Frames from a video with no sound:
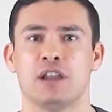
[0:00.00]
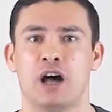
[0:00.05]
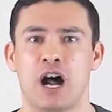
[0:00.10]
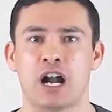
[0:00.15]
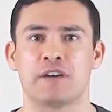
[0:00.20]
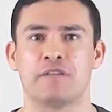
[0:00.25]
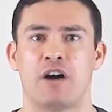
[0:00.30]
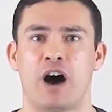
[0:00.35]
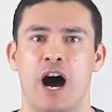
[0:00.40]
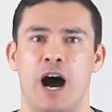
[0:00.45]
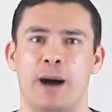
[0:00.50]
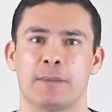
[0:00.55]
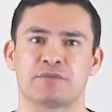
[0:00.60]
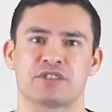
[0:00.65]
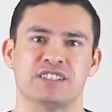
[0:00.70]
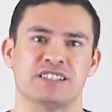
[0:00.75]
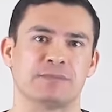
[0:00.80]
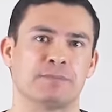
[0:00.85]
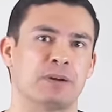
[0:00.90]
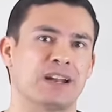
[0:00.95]
Но я
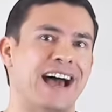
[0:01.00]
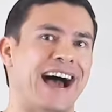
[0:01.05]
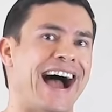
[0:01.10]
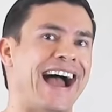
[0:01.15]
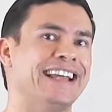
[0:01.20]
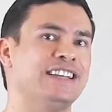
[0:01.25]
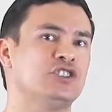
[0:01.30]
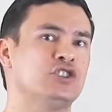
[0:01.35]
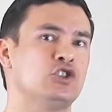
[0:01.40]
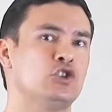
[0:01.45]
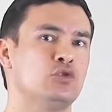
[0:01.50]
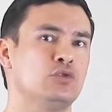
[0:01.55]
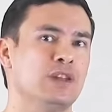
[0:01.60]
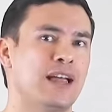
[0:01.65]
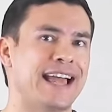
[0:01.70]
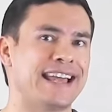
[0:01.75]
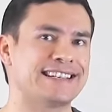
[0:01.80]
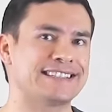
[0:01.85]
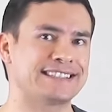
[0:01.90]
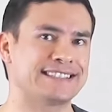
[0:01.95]
все-таки предпочитаю
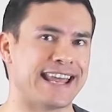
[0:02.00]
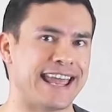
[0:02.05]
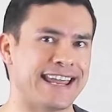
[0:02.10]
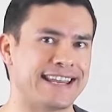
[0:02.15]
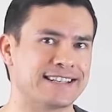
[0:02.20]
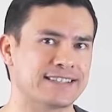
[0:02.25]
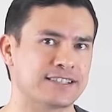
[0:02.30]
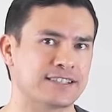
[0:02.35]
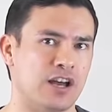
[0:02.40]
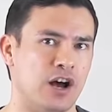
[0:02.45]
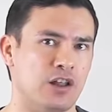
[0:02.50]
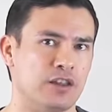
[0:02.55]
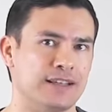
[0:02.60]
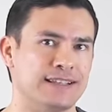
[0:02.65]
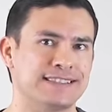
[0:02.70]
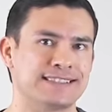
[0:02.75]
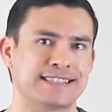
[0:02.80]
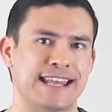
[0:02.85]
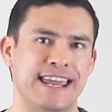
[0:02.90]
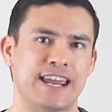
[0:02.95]
держаться
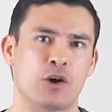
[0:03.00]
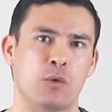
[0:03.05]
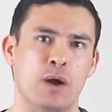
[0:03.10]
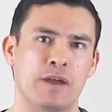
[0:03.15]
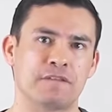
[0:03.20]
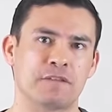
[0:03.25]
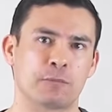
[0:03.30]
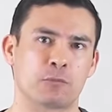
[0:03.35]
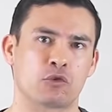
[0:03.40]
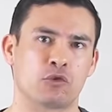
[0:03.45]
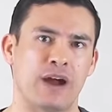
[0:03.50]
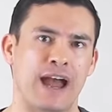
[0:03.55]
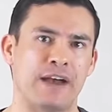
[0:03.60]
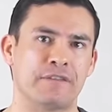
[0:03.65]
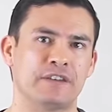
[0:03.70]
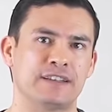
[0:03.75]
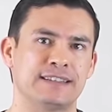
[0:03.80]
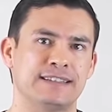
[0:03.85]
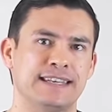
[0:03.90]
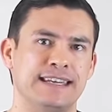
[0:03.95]
одноцветных футболок,
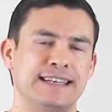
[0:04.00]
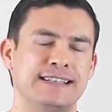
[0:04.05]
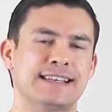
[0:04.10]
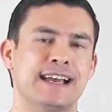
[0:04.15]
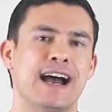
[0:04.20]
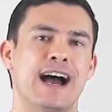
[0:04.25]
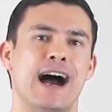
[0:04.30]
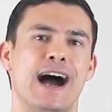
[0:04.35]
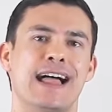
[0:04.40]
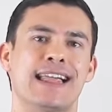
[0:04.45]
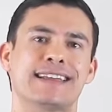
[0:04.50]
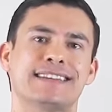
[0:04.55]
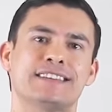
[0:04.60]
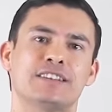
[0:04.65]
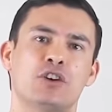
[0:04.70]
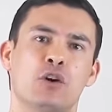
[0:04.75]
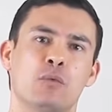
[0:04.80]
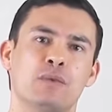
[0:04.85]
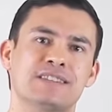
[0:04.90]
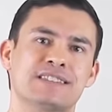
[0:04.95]
без графических
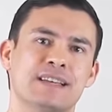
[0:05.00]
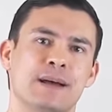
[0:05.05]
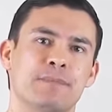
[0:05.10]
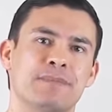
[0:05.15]
элементов.